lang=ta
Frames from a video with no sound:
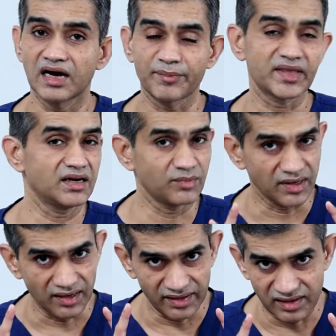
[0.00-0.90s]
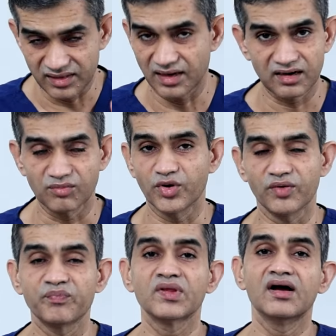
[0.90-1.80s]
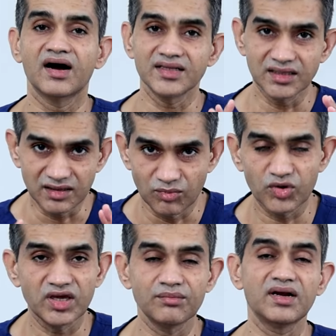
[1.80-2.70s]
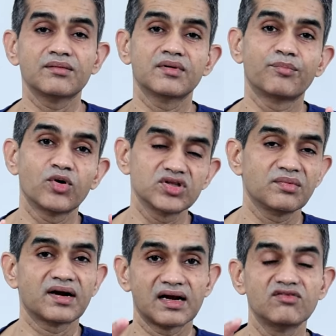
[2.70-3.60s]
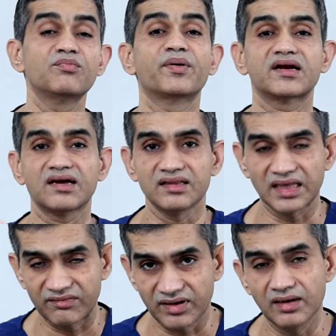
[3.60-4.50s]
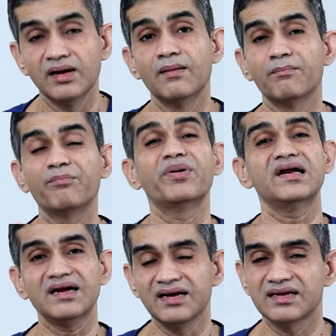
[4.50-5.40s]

அப்போ தான் நம்ம நல்லா ஹெல்த்தியாக இருக்க முடியும் அதுக்கு முக்கியமாக நம்ம போதுமான அளவு பற்கள் தேவை பற்கள்